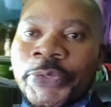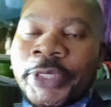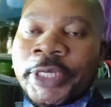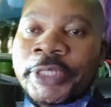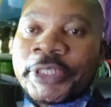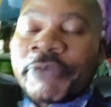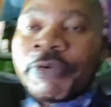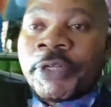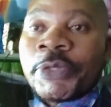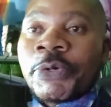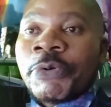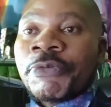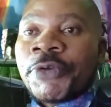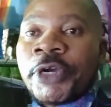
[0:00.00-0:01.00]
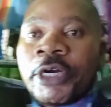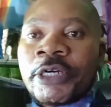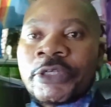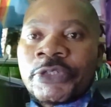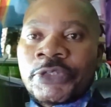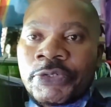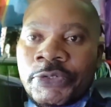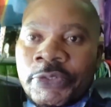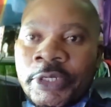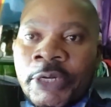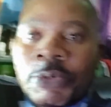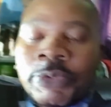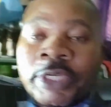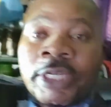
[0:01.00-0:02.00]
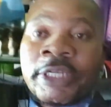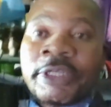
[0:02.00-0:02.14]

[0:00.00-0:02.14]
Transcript: ok J'avais une conférence euh, à l'Hôtel